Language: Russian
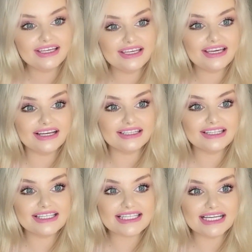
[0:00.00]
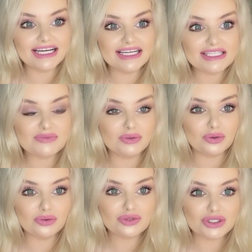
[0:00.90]
и она достигается при
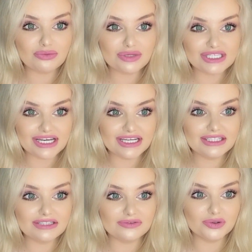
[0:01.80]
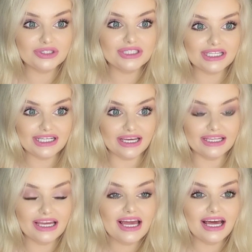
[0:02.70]
помощи метеоритов от Кирлен.